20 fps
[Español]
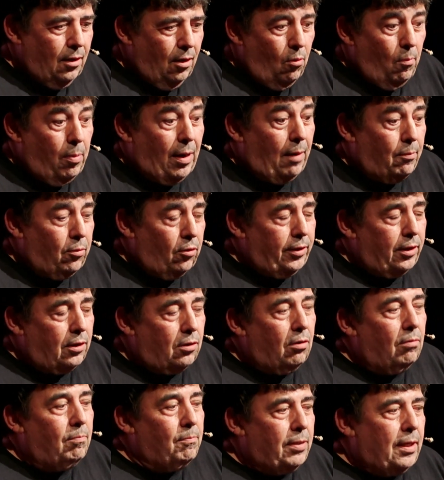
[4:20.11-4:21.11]
o para poder
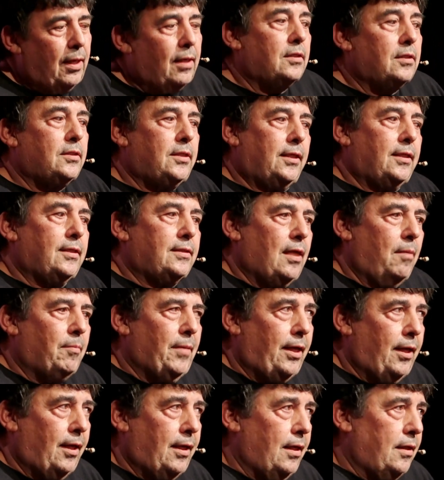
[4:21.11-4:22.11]
comprar series
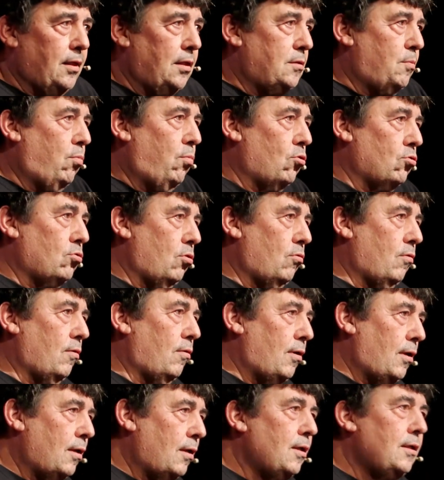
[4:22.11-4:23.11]
americanas por
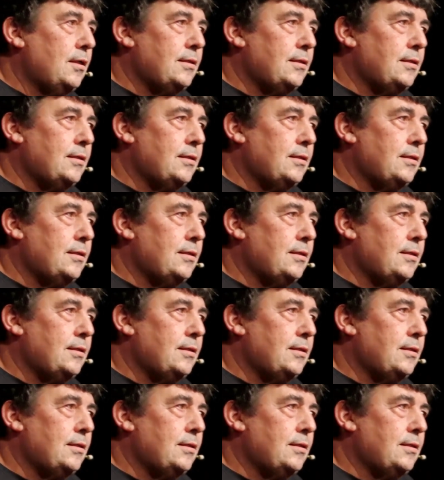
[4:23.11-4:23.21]
todas